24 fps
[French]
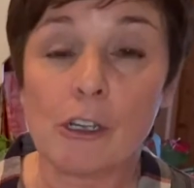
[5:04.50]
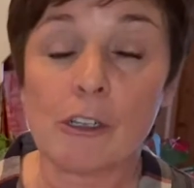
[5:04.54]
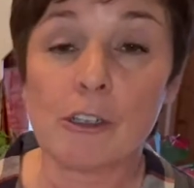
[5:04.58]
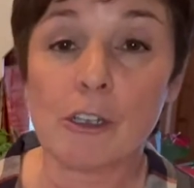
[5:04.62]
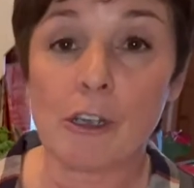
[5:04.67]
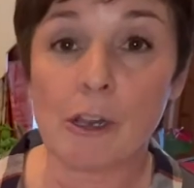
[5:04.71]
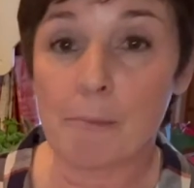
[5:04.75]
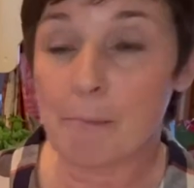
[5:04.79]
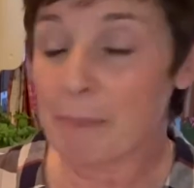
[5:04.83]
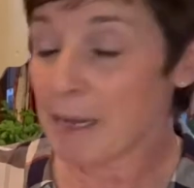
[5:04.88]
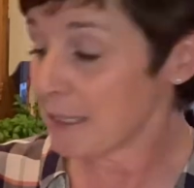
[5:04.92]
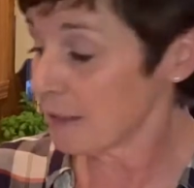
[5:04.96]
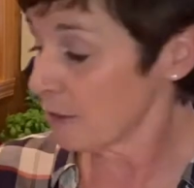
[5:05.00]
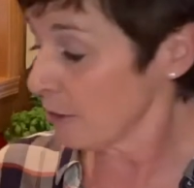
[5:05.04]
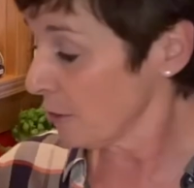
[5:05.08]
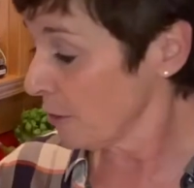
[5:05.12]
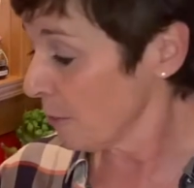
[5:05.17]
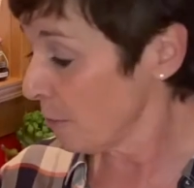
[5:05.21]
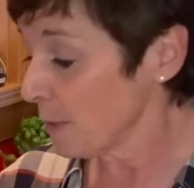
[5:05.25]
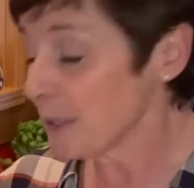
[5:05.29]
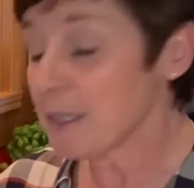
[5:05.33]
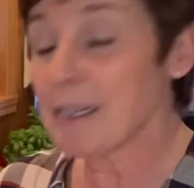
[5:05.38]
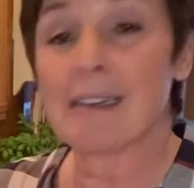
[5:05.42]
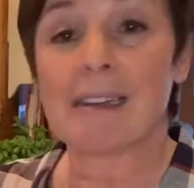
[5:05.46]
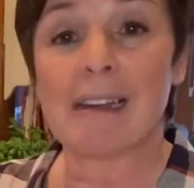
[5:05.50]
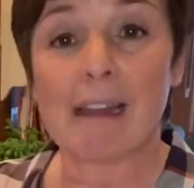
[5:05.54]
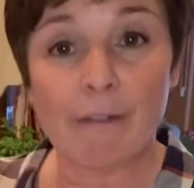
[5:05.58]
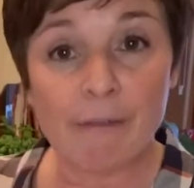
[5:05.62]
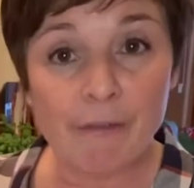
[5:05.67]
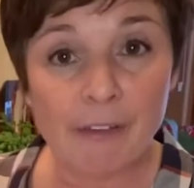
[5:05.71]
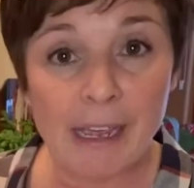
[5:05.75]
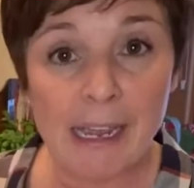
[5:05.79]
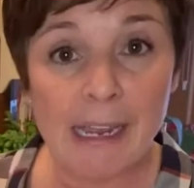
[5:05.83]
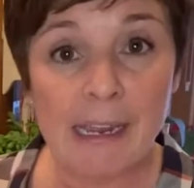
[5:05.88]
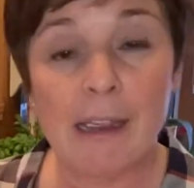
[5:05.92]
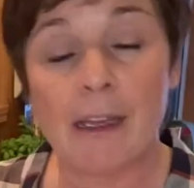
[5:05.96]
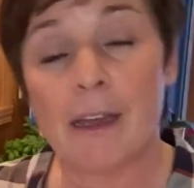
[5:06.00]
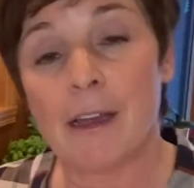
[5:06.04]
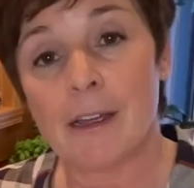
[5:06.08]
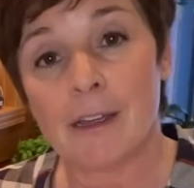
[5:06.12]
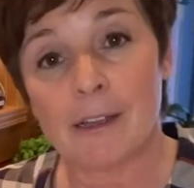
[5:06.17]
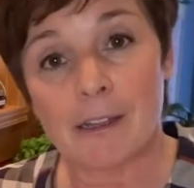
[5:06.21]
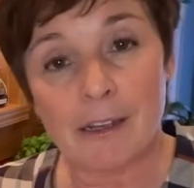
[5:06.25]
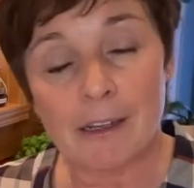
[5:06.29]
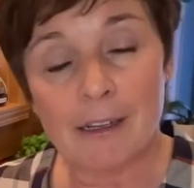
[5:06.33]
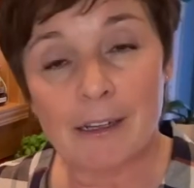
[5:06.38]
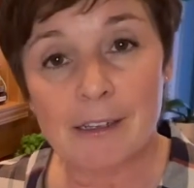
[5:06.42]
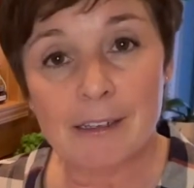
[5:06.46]
le mettre euh, peut-être la veille
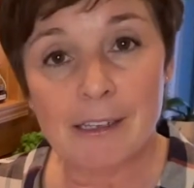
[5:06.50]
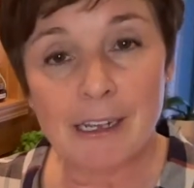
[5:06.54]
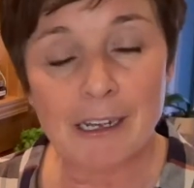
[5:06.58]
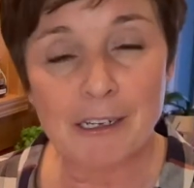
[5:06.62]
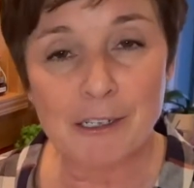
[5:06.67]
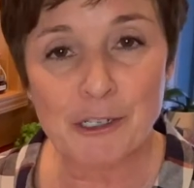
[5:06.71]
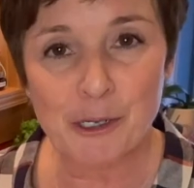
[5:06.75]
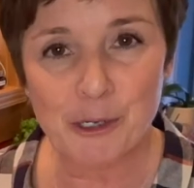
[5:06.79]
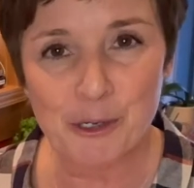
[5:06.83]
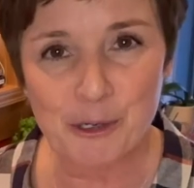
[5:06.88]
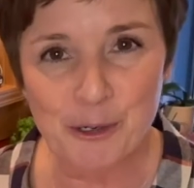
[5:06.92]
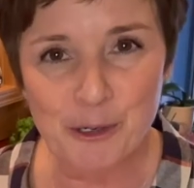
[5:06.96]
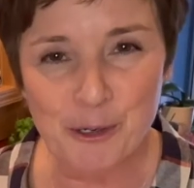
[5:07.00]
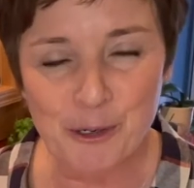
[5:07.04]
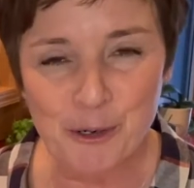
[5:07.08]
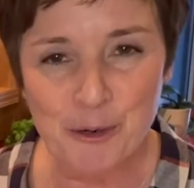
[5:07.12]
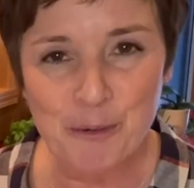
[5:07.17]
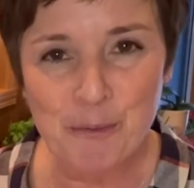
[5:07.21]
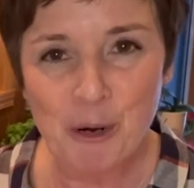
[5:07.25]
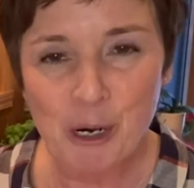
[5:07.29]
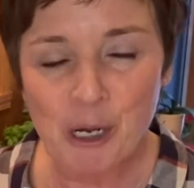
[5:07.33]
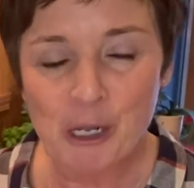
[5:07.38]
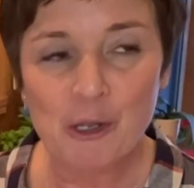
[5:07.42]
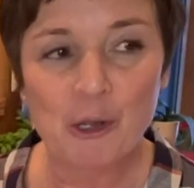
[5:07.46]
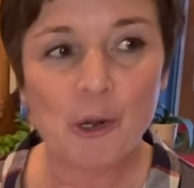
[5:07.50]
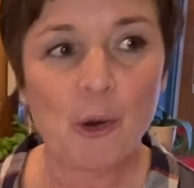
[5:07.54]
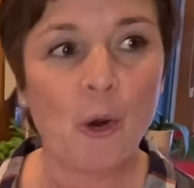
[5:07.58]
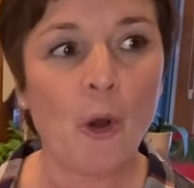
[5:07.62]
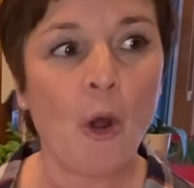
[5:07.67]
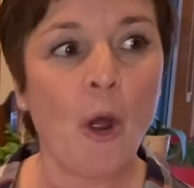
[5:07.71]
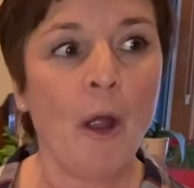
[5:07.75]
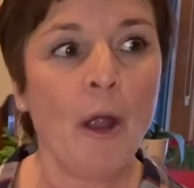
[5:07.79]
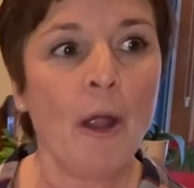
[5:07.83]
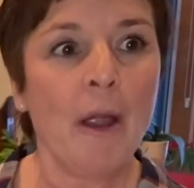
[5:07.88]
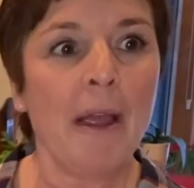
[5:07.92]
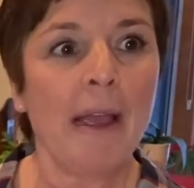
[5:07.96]
euh, dans un, bol d'eau.